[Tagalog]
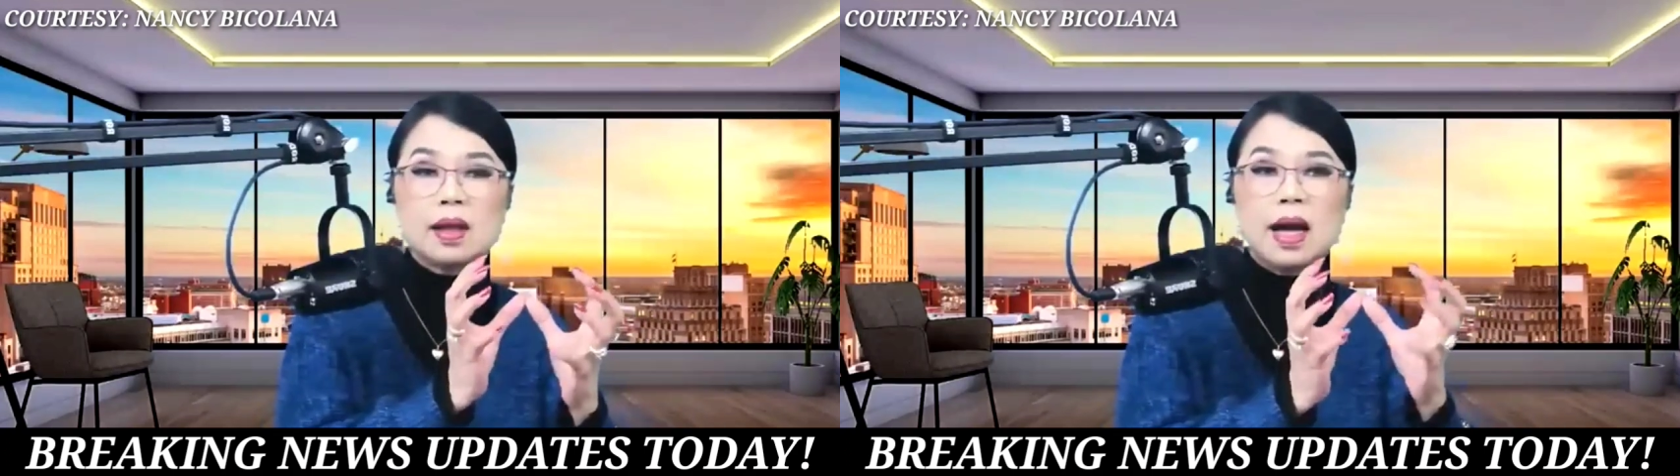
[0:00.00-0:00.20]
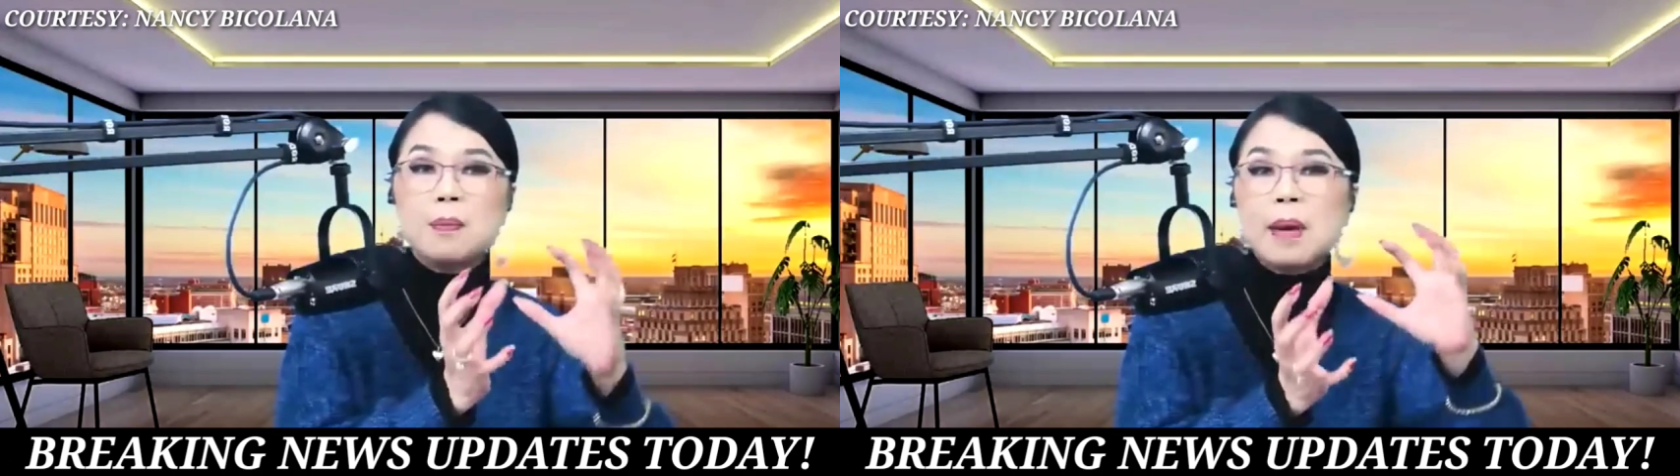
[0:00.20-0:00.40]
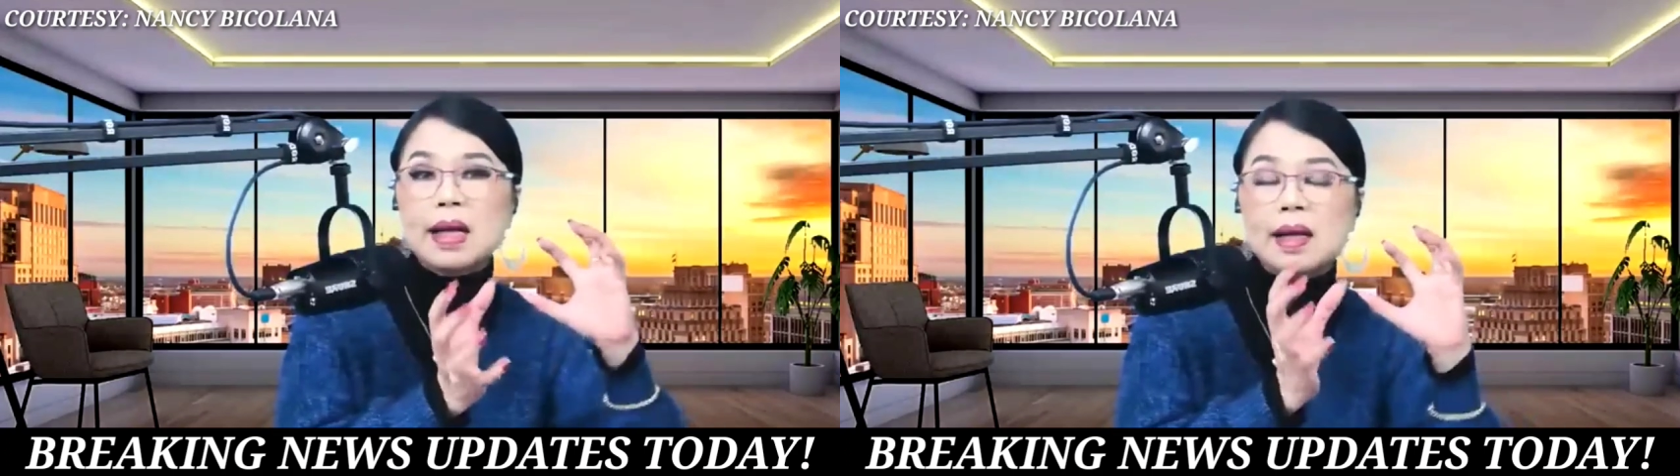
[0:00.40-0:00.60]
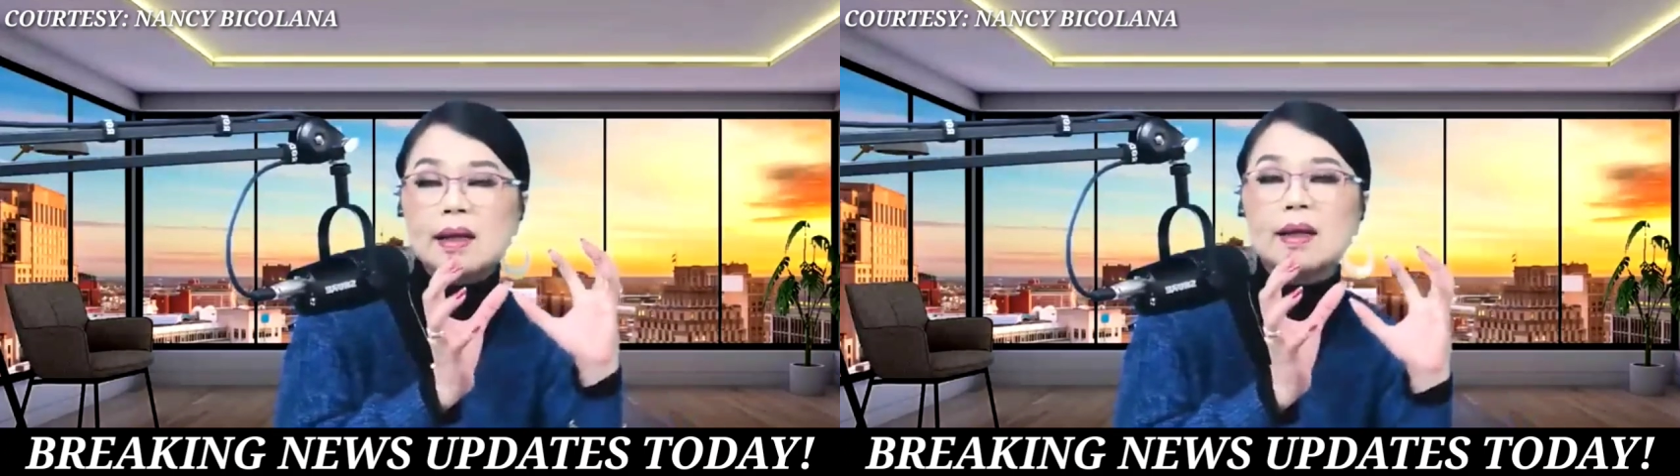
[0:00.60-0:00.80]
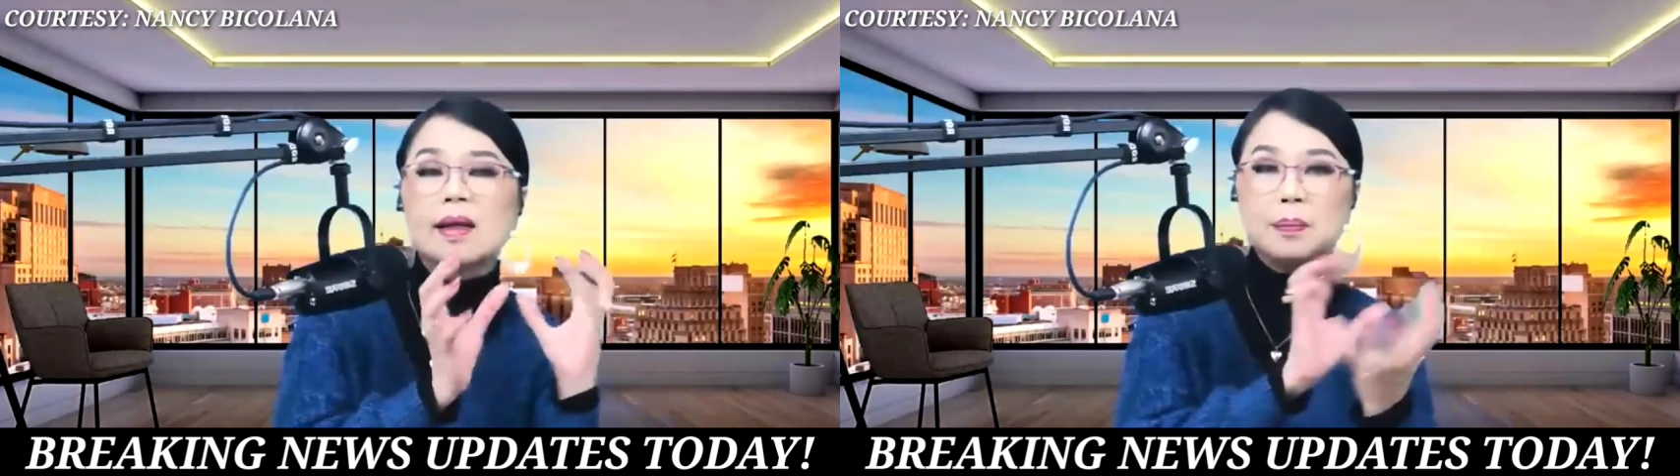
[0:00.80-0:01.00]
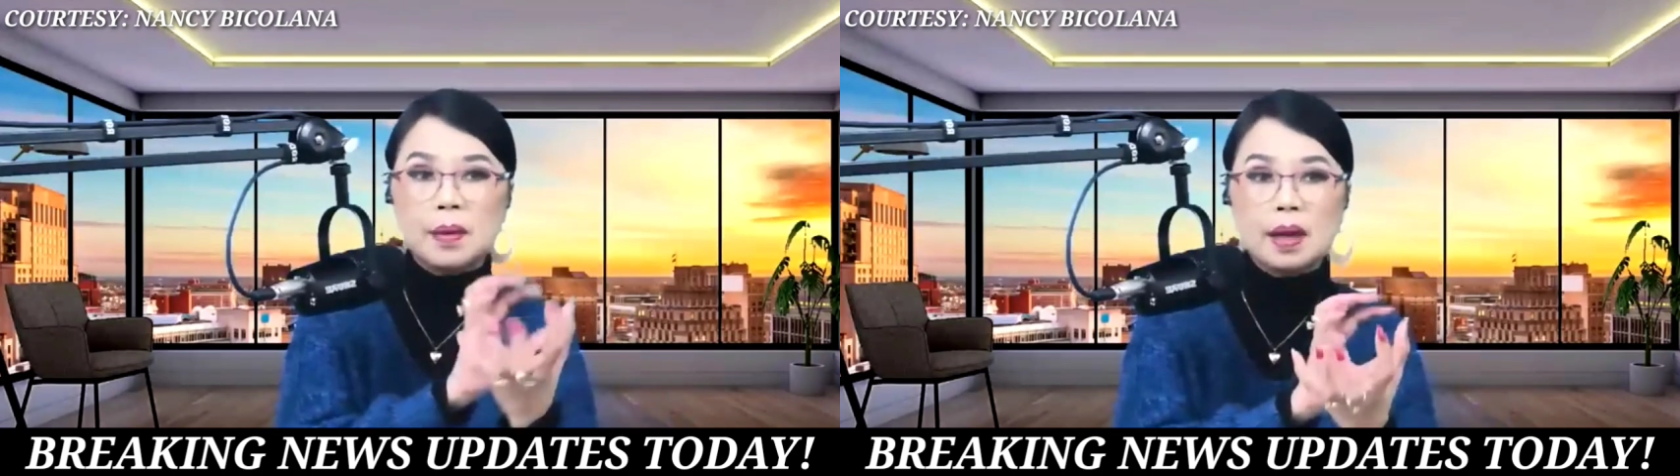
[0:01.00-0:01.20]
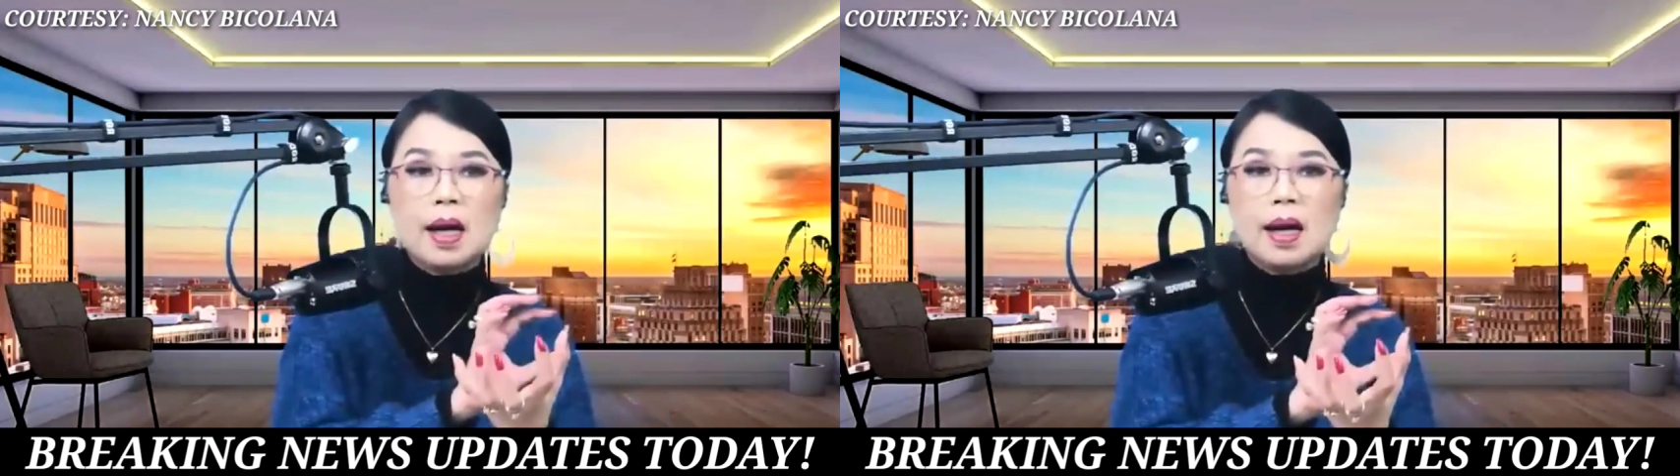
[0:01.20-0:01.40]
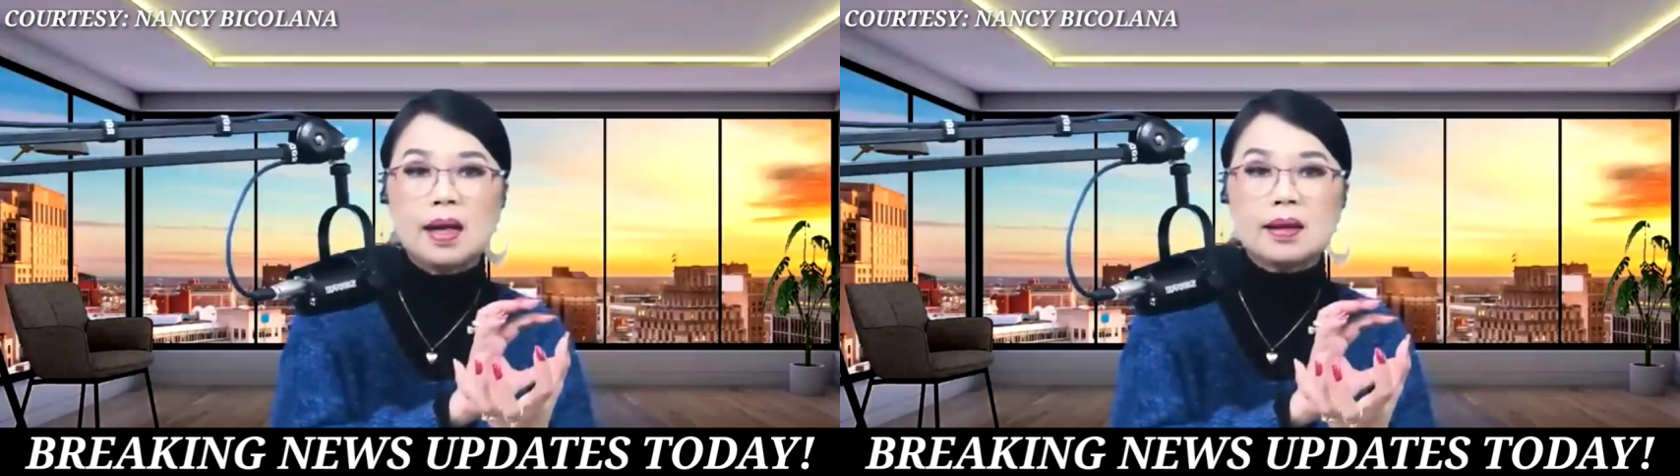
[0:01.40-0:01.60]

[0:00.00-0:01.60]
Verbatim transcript: ay parang uh,